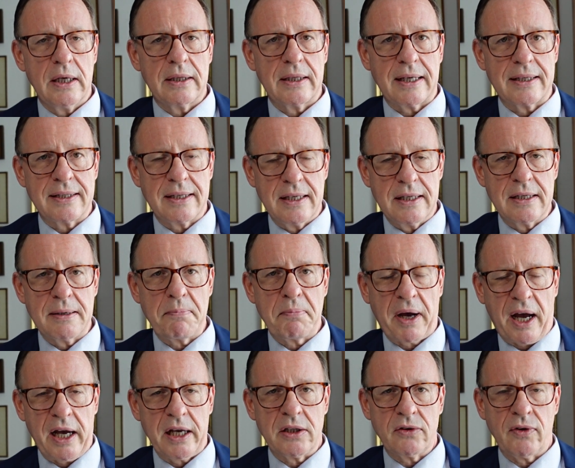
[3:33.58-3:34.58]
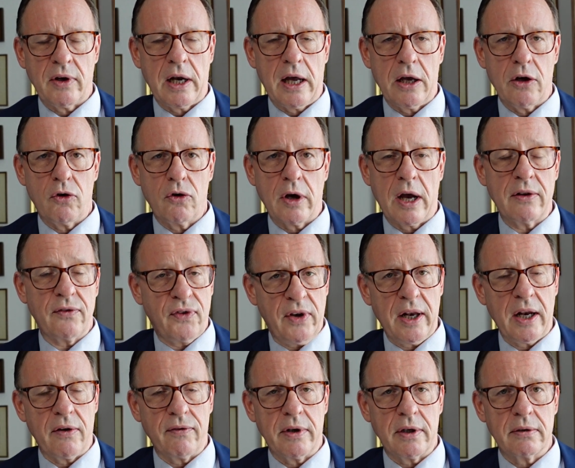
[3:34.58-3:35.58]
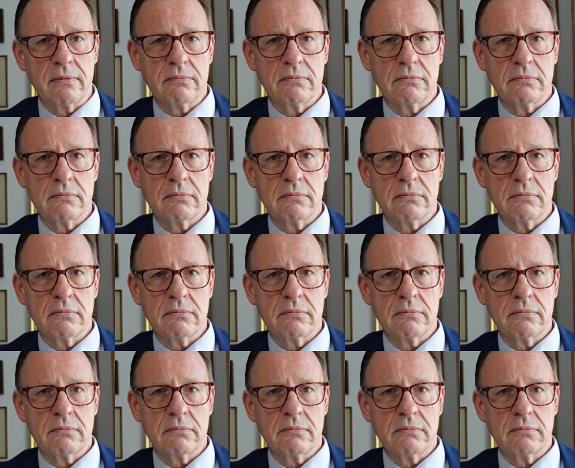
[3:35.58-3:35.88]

dass diese Preisverleihung ein Fehler war.